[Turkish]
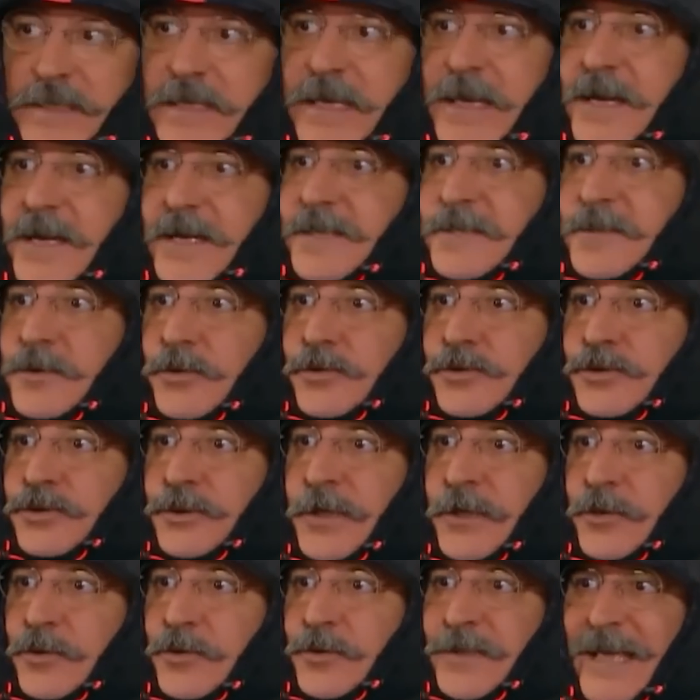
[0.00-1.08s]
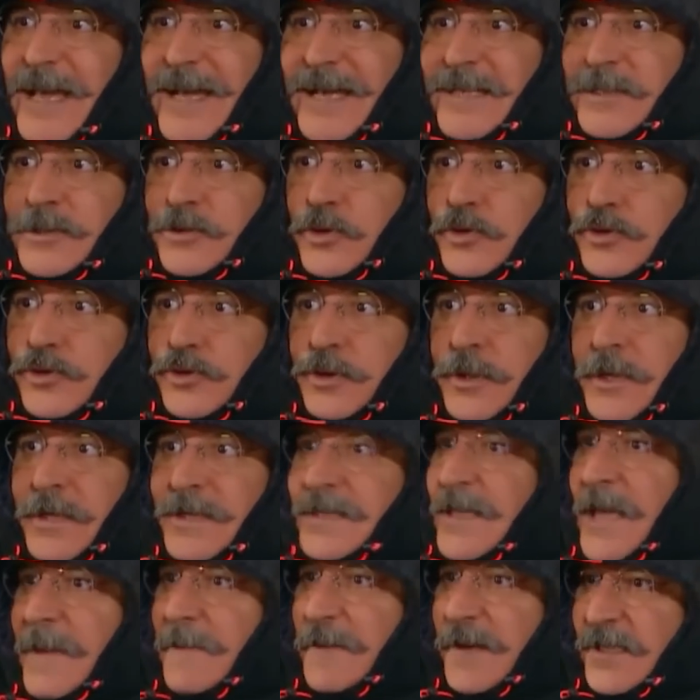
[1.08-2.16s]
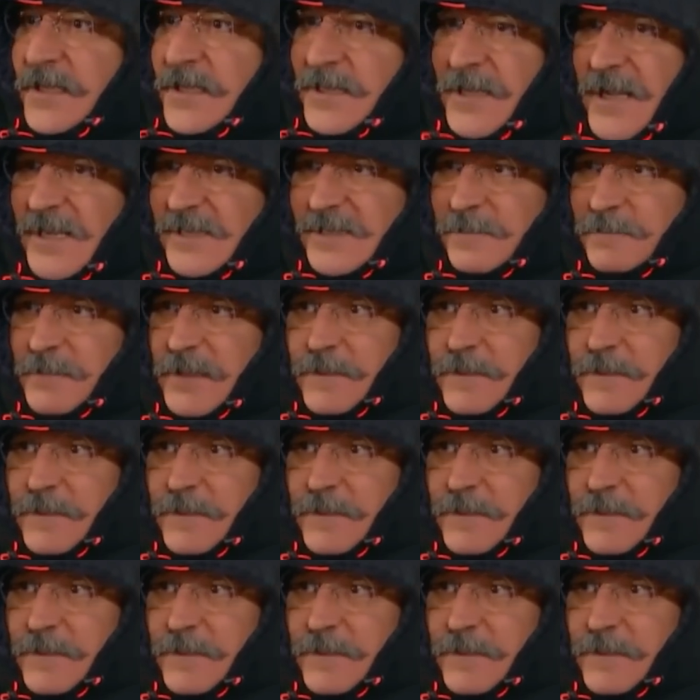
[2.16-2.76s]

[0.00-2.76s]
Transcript: Niye kadın olsun Haluk? Niye kadın olsun? Niye bir kadın kalksın